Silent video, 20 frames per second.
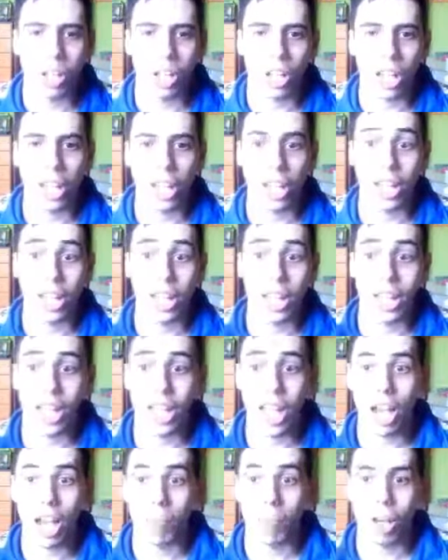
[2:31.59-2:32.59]
e
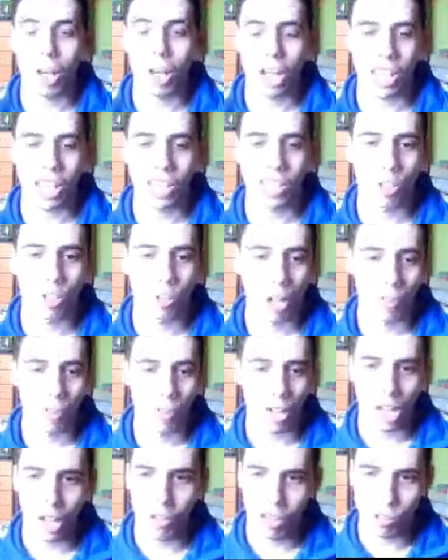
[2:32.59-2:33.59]
richiama
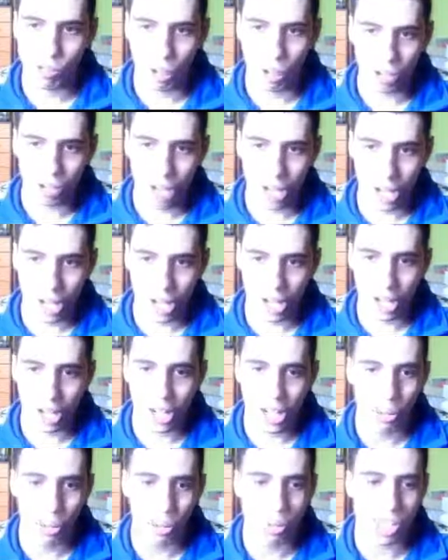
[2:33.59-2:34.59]
l'astronave che arriva sulla Terra
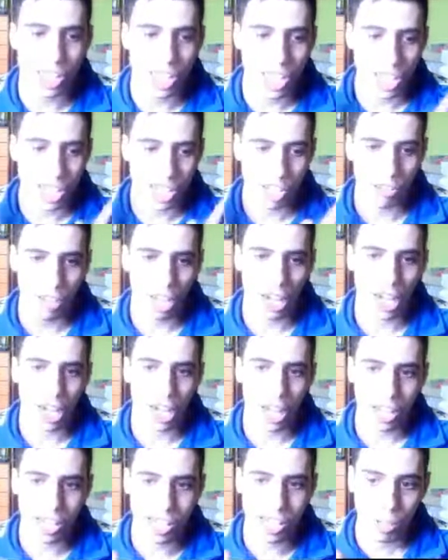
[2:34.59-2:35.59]
e questi iniziano dalla
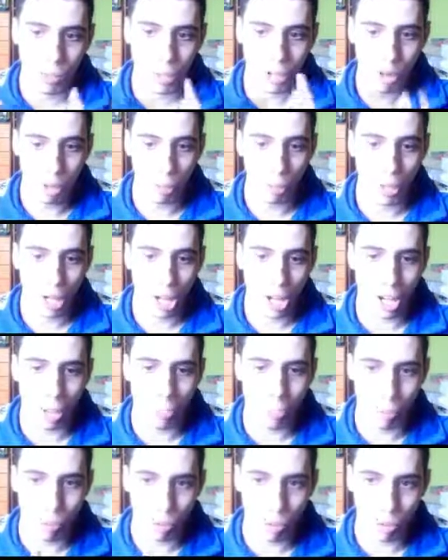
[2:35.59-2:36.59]
cassa per recuperare
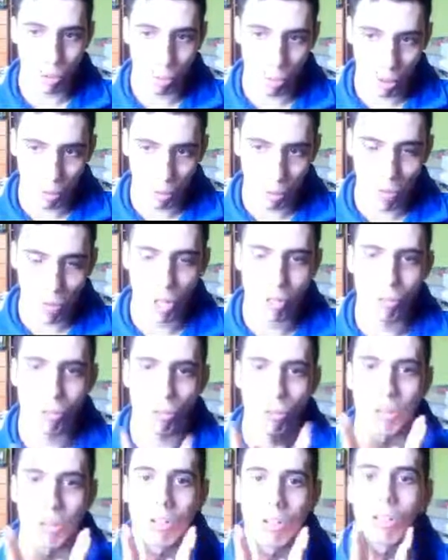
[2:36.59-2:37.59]
appunto il
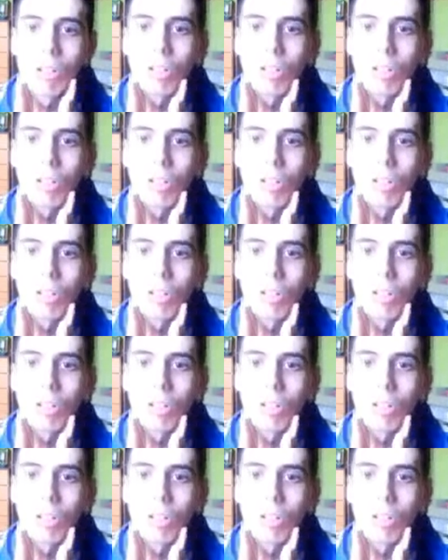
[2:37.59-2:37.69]
manufatto.